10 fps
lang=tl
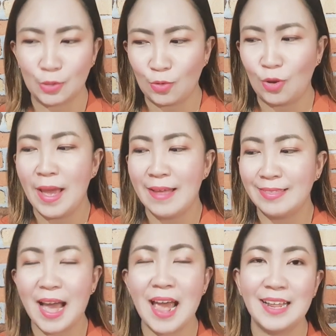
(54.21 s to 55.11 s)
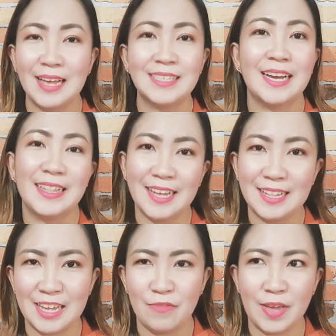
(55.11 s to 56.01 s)
ko dahil nga sa ganda
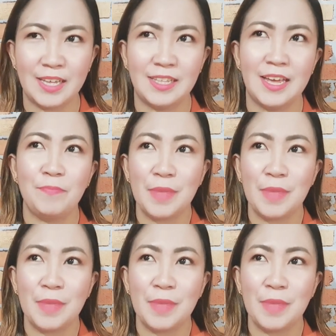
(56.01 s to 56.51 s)
ng effect niya.